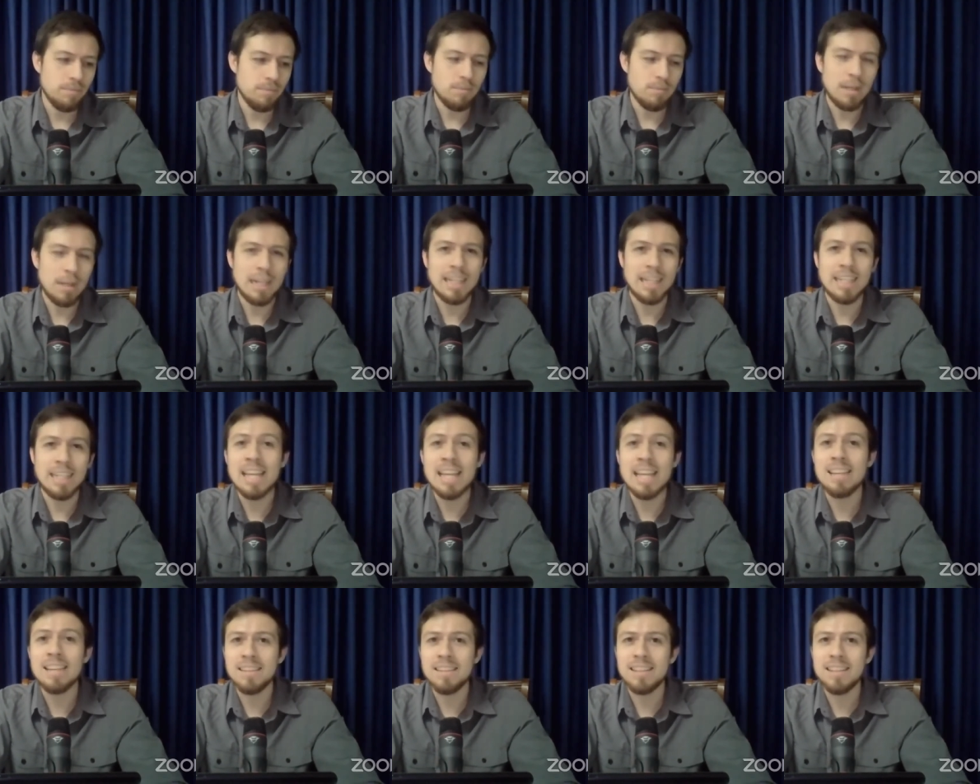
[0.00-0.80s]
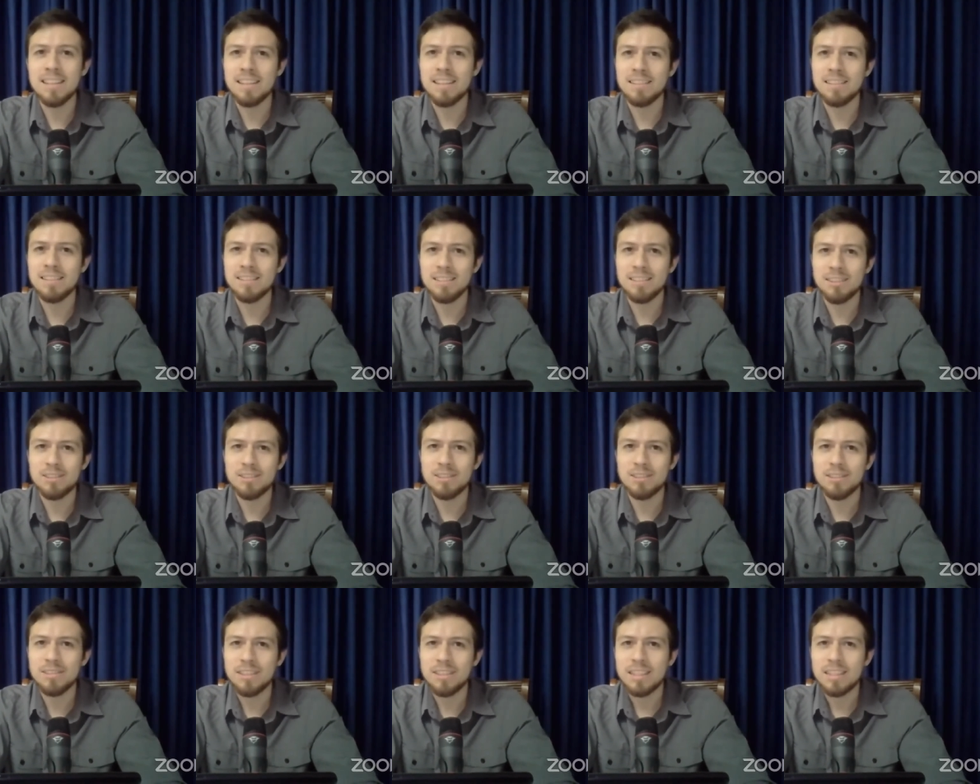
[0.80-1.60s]
para que nadie dijera,
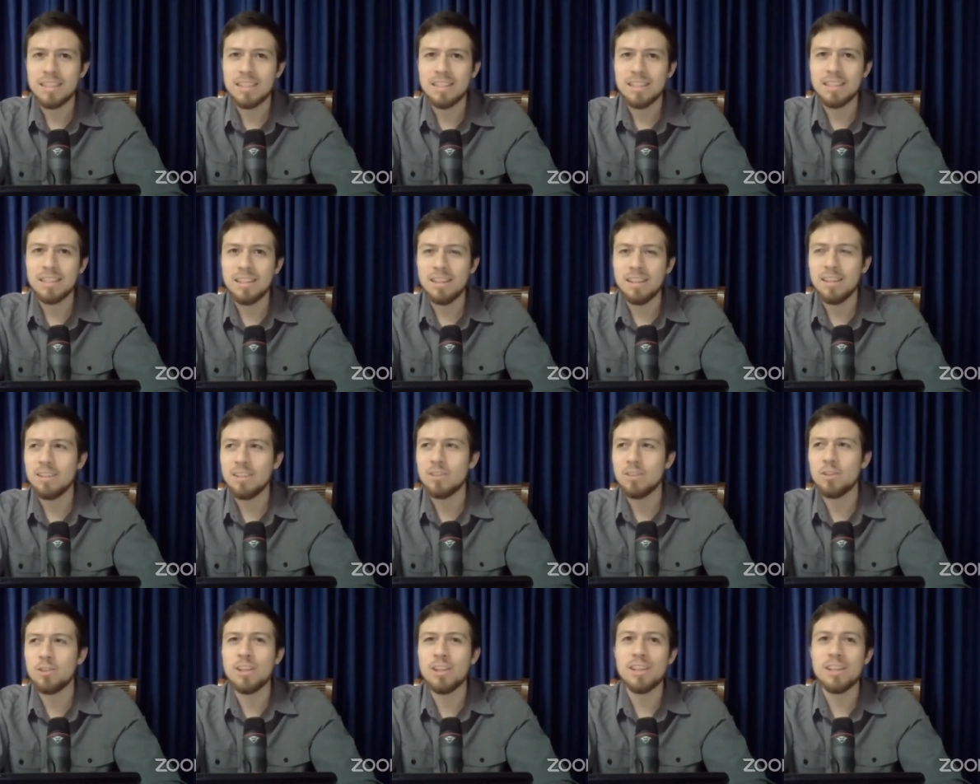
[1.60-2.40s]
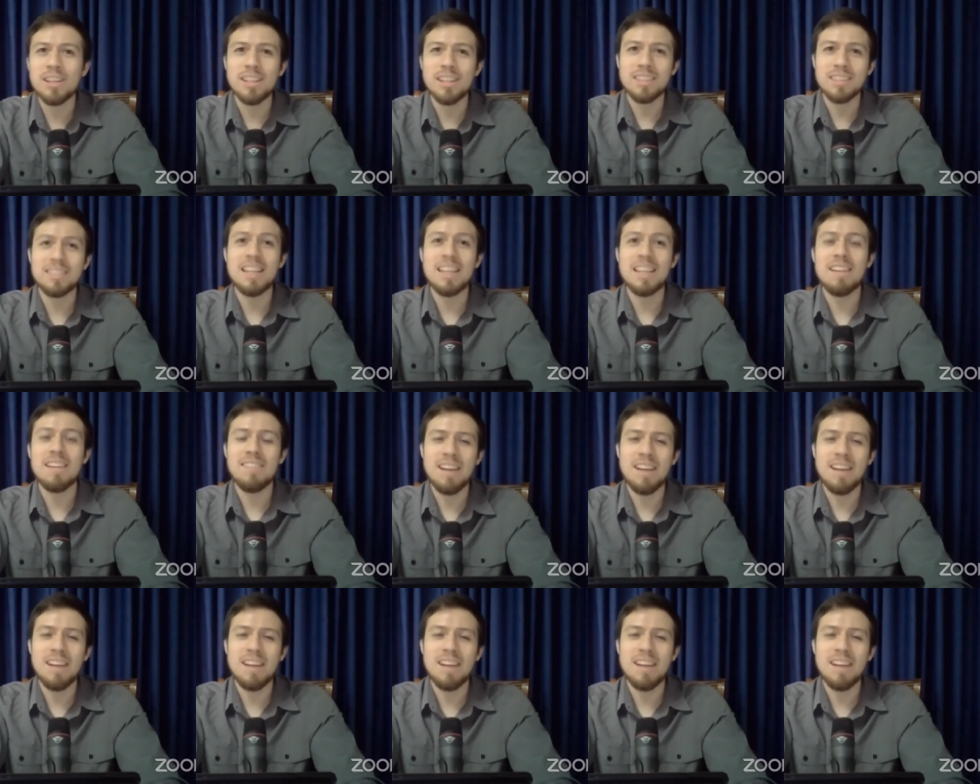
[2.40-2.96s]
¿cierto?, que yo enriquecí a